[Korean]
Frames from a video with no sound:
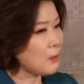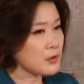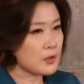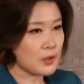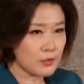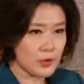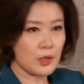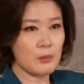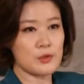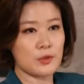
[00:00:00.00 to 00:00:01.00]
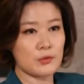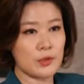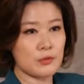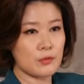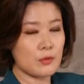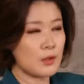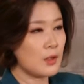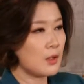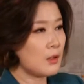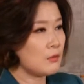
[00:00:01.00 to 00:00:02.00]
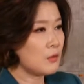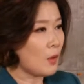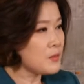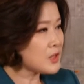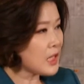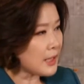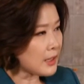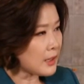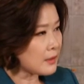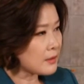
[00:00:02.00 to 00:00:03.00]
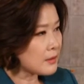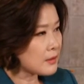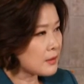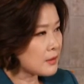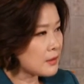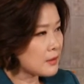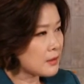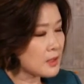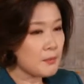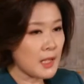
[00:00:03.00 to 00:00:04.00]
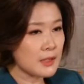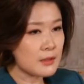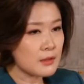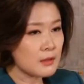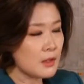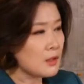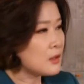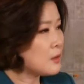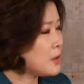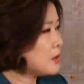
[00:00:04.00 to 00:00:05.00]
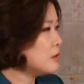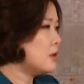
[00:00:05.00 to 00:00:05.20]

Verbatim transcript: 해본 적이 있고 저건 해본 적도 있고 검증이 안된 그런 말들. 그러면